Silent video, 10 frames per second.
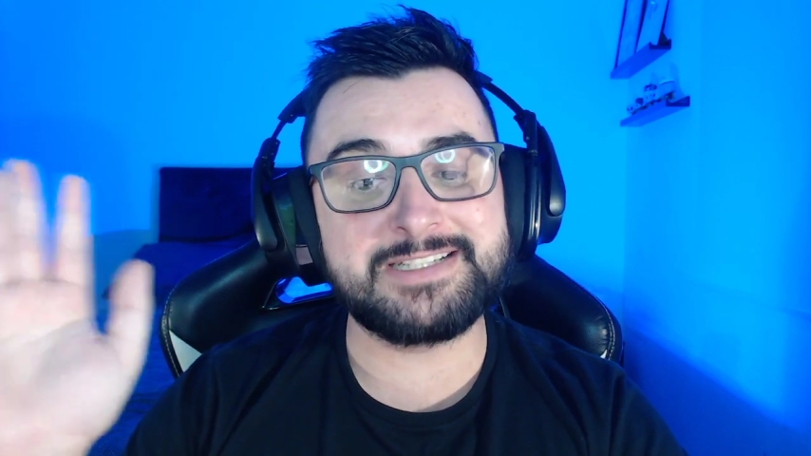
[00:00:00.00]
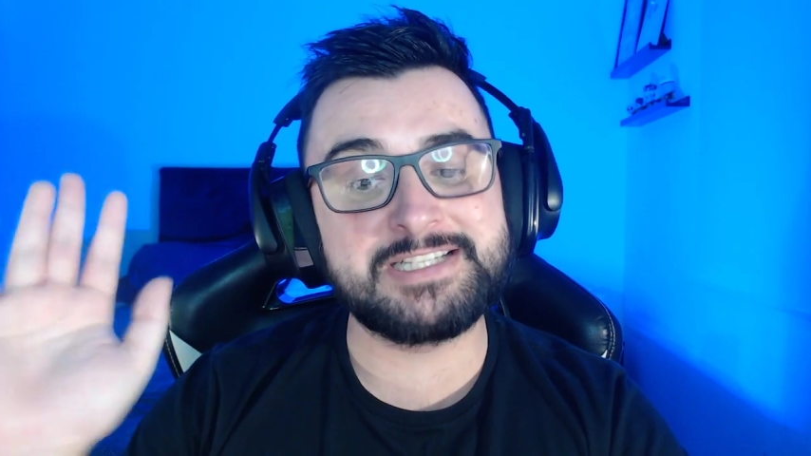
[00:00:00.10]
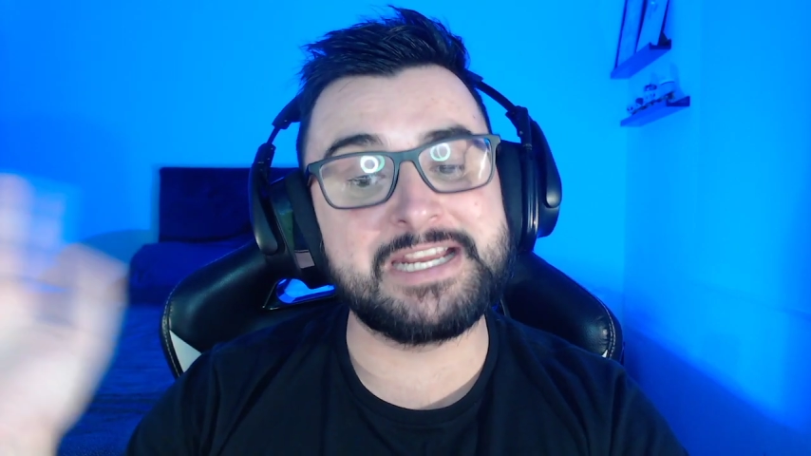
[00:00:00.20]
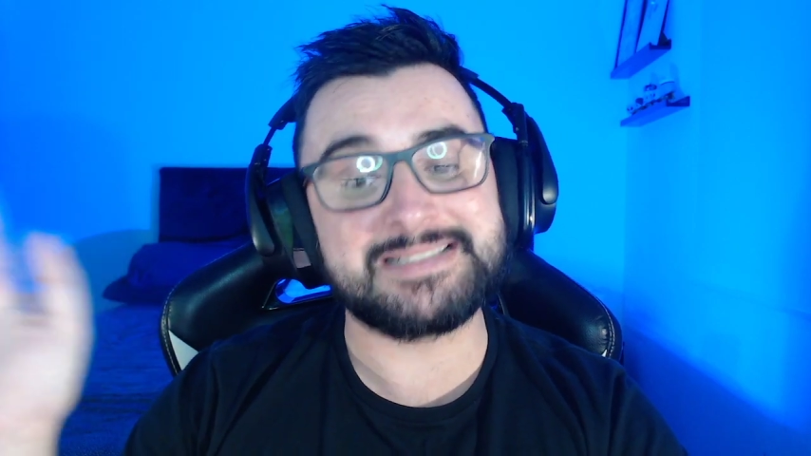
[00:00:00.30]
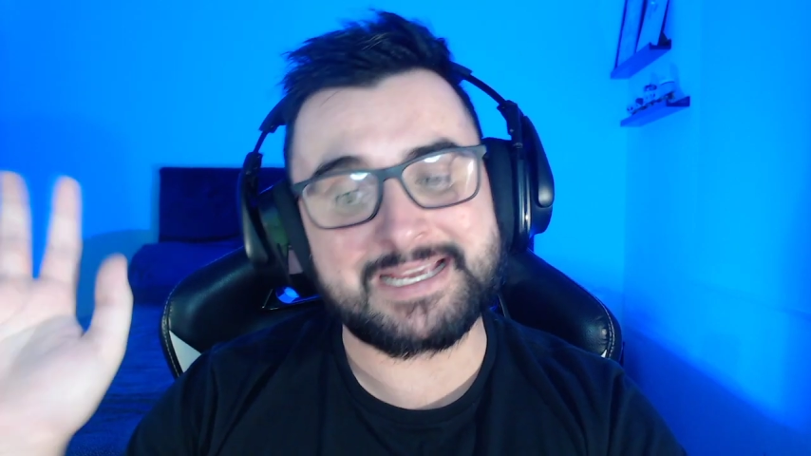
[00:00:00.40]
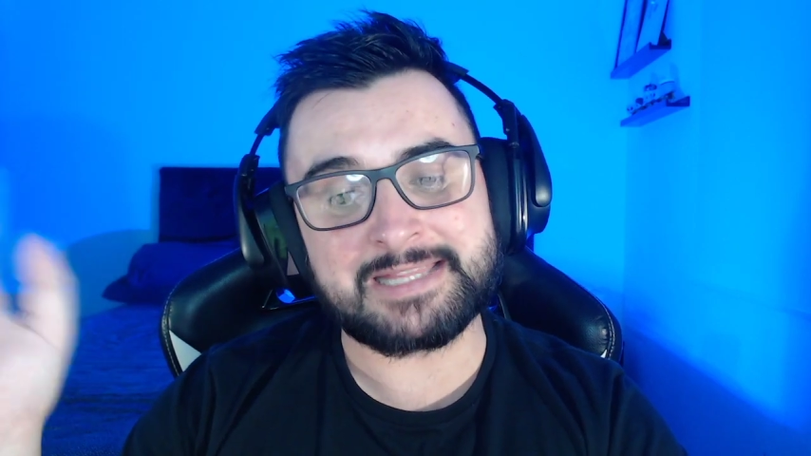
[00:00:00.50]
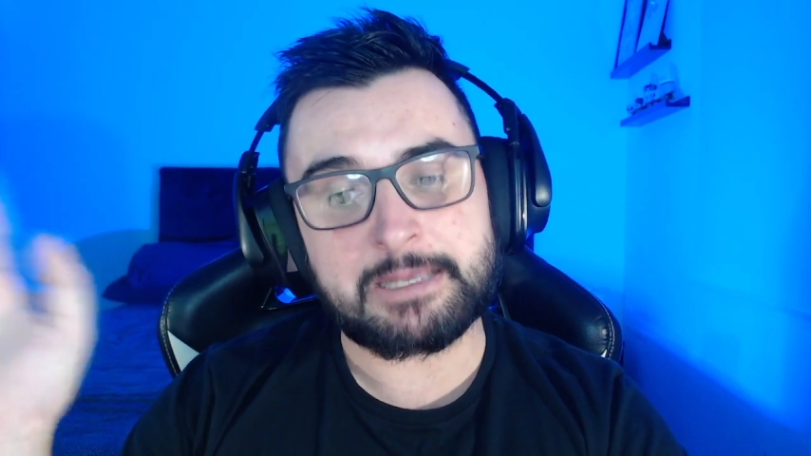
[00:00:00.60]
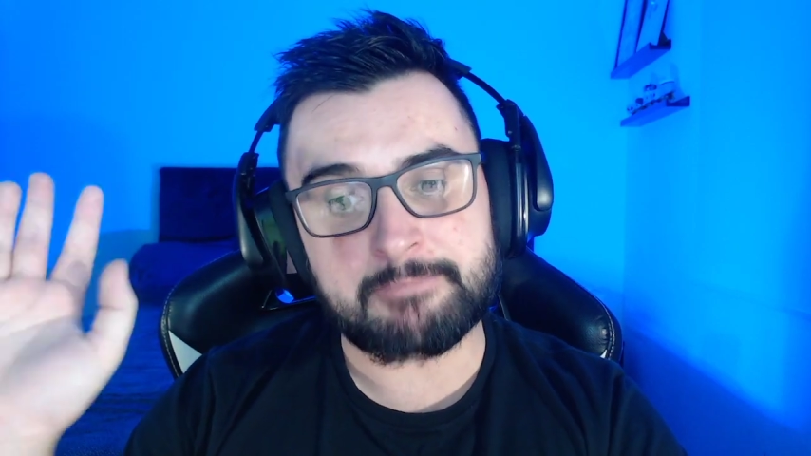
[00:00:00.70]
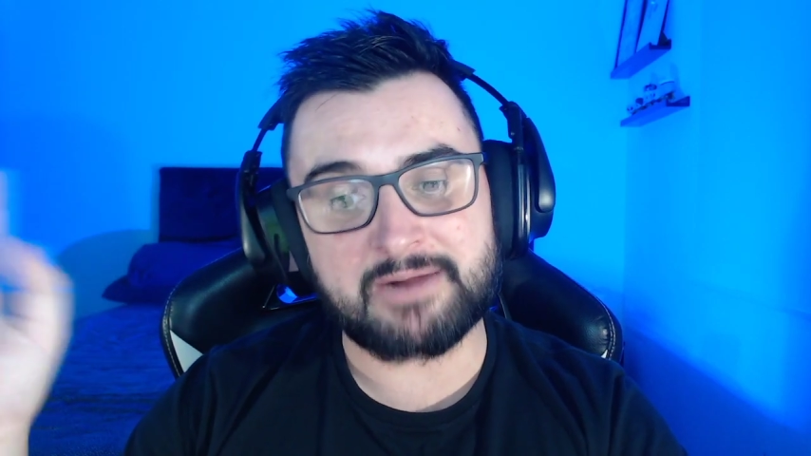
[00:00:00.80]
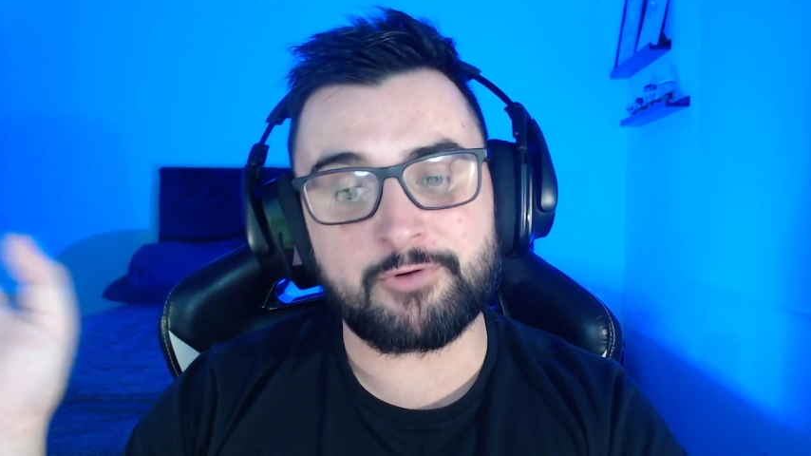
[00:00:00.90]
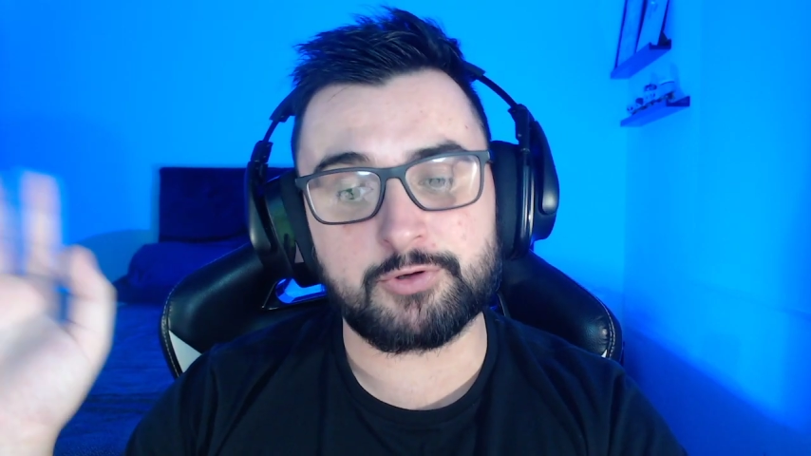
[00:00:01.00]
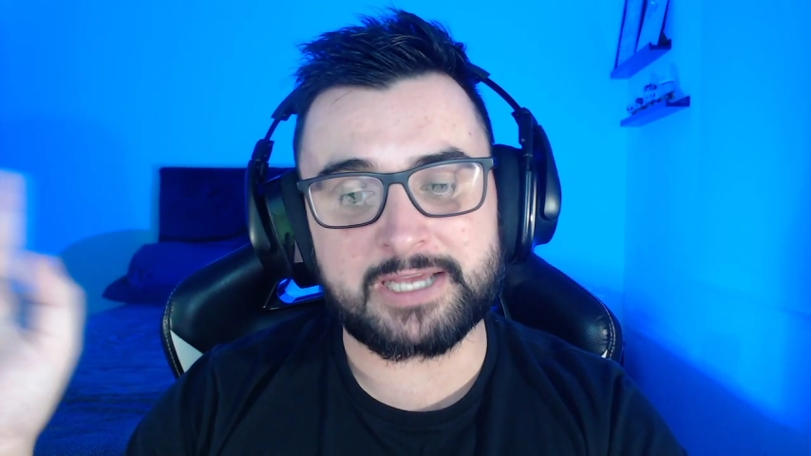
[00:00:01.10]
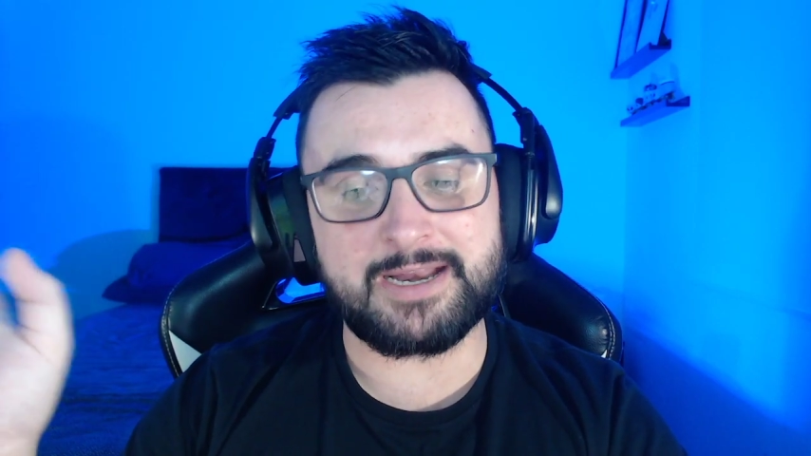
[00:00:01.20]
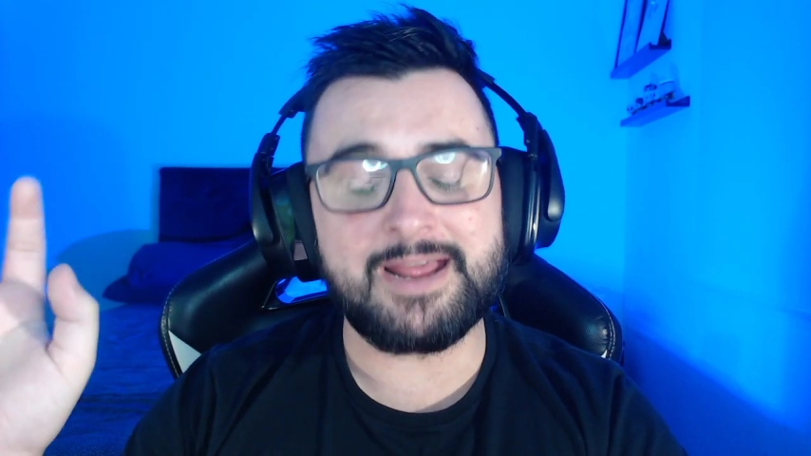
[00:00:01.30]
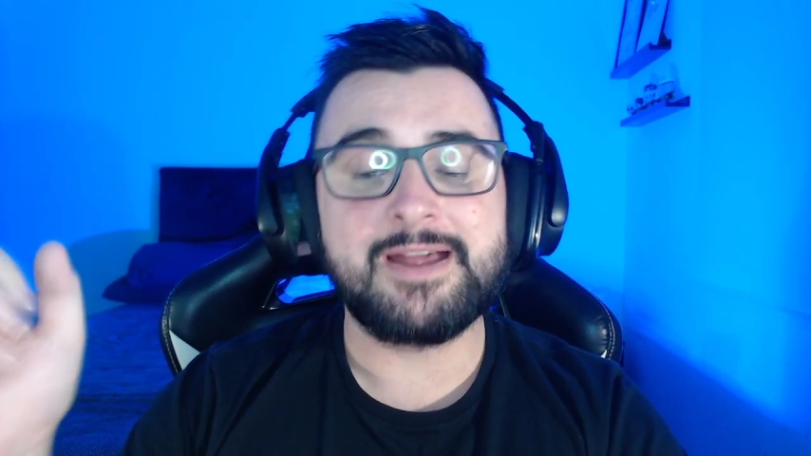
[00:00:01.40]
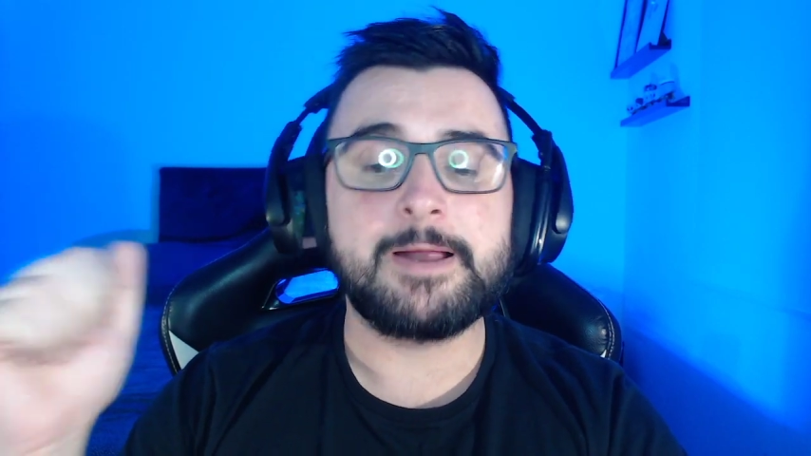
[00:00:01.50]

dizem que tá para voltar, né?